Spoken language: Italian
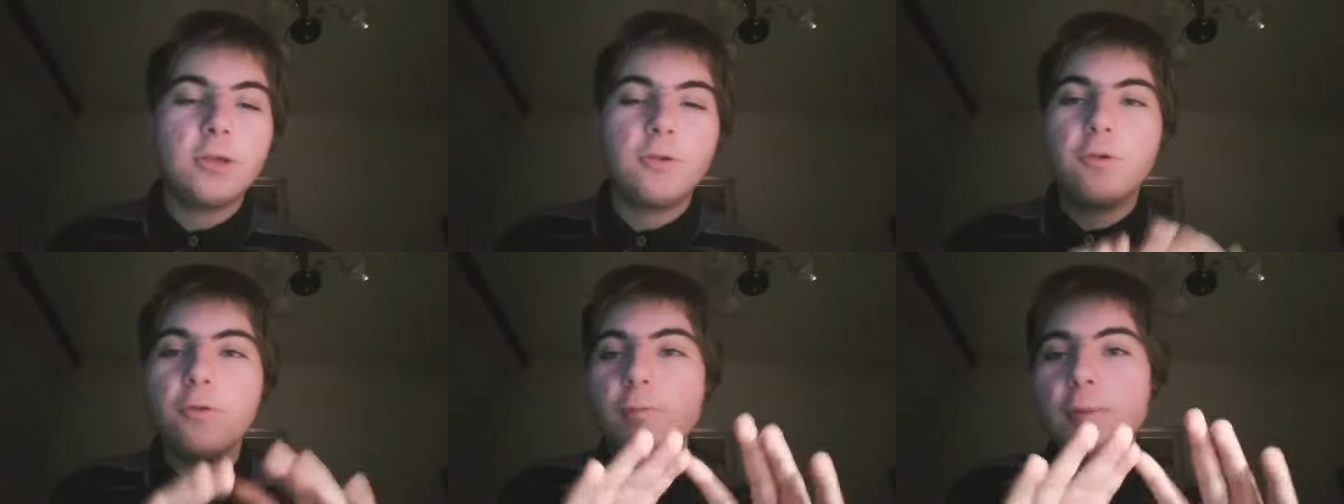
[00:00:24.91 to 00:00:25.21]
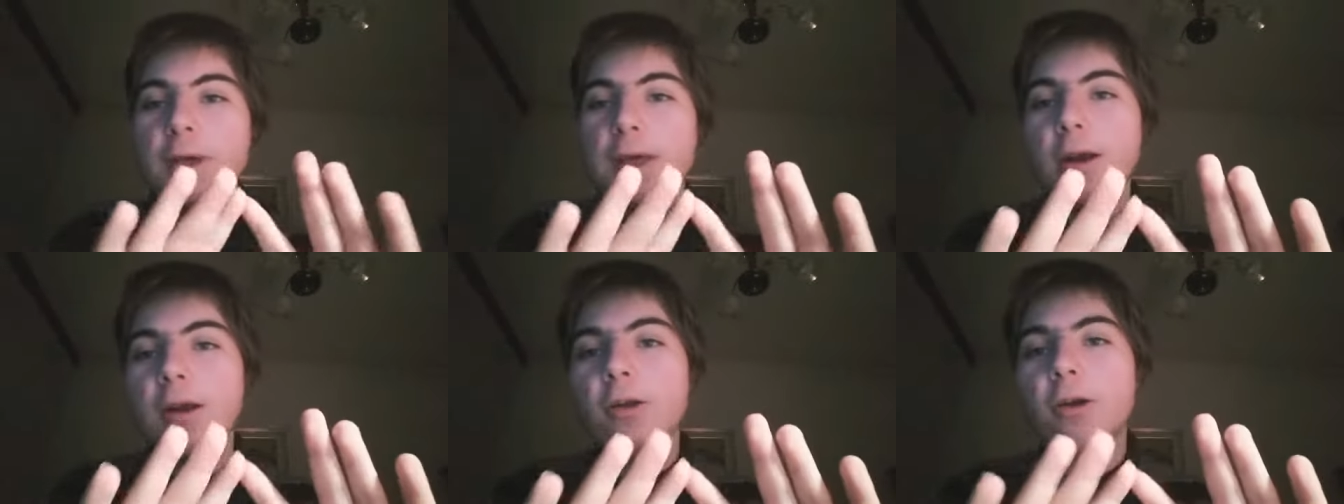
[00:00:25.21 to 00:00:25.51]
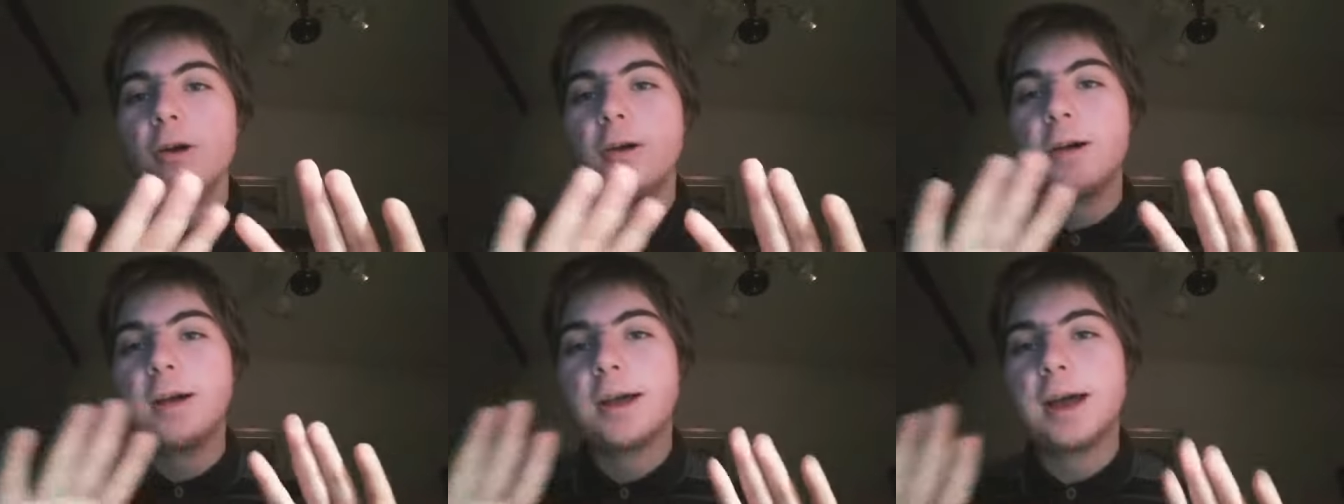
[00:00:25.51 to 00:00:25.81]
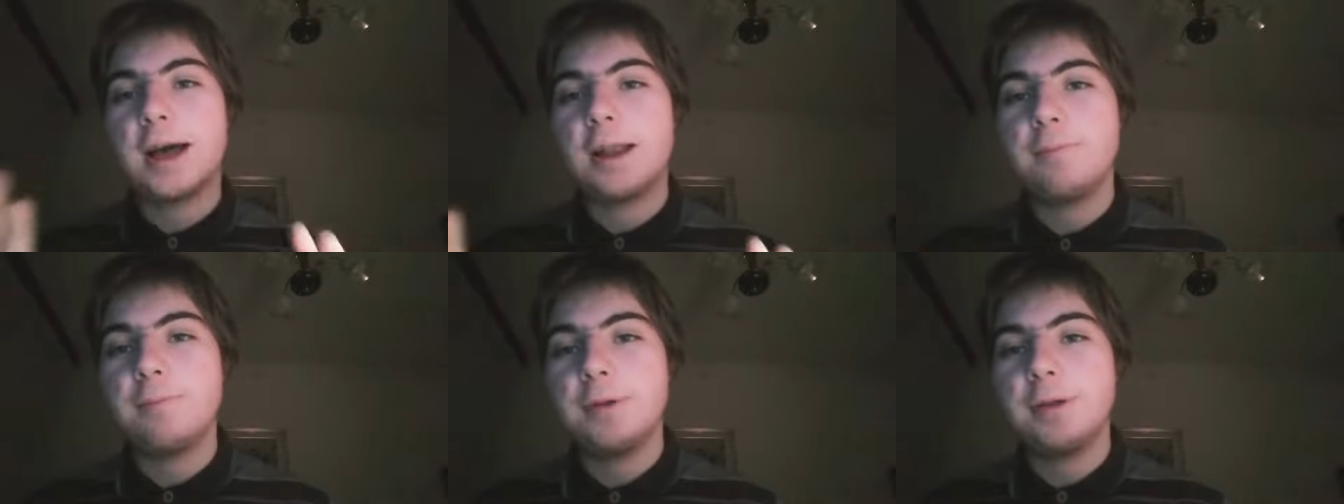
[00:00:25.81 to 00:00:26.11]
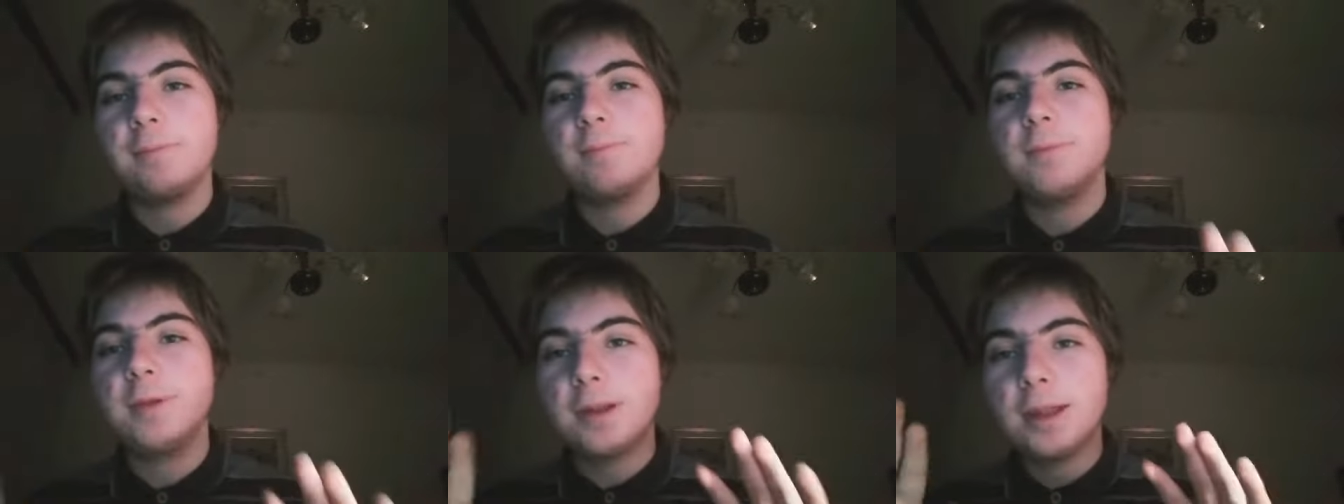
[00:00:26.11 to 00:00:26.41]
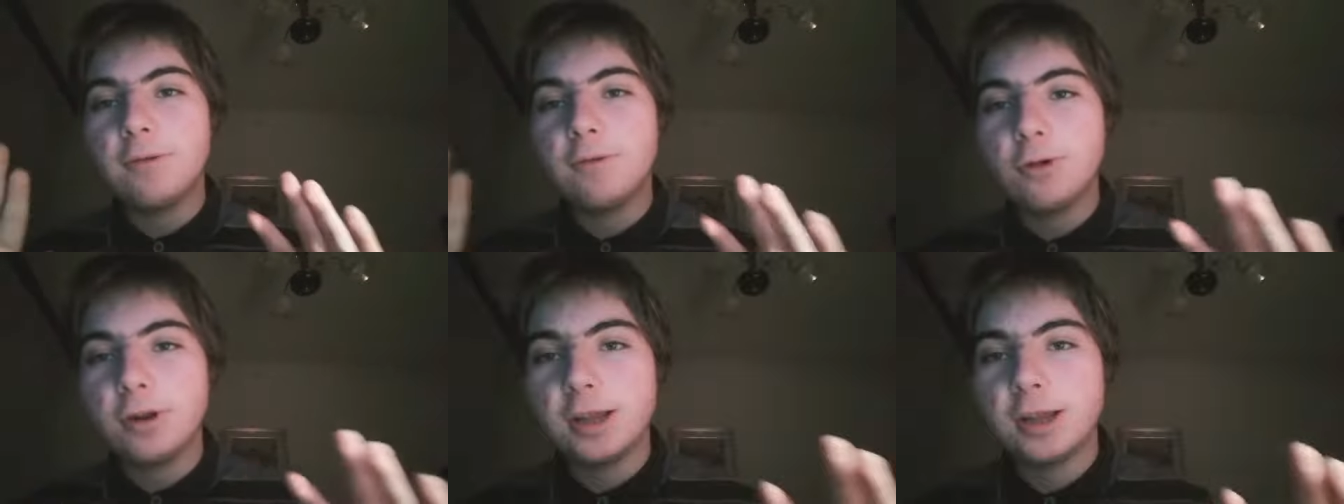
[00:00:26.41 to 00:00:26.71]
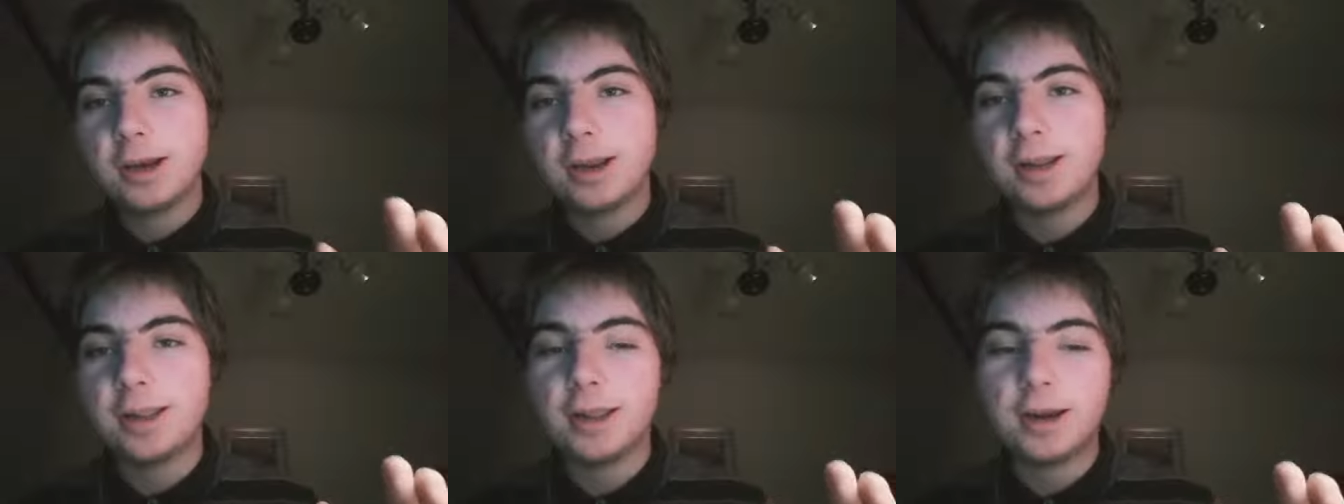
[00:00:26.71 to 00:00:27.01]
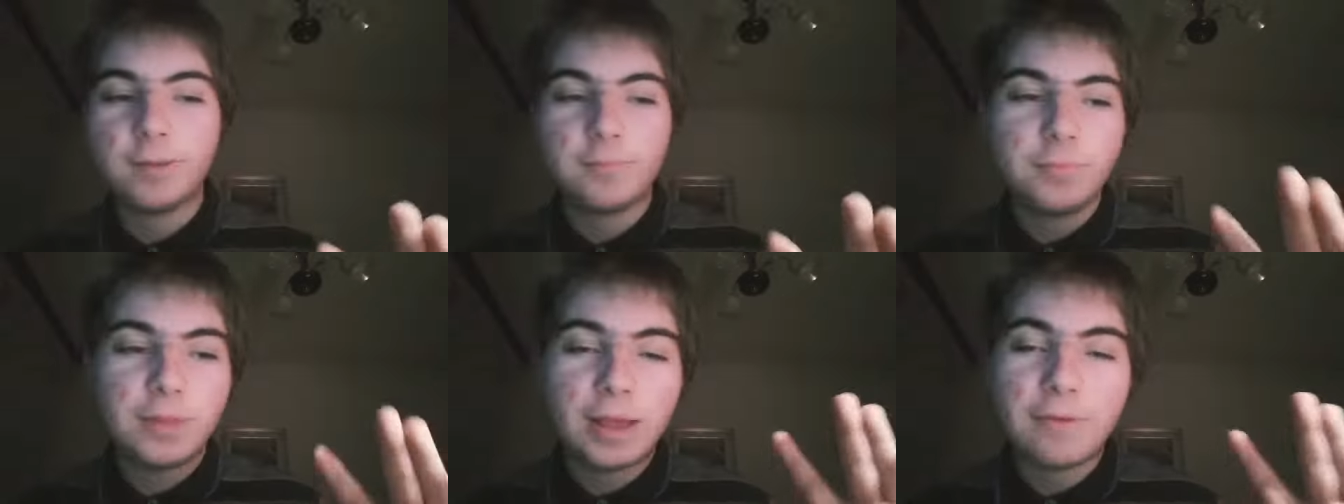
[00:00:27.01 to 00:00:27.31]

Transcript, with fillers: Su Pirlo, calmi, mi devo ricredere.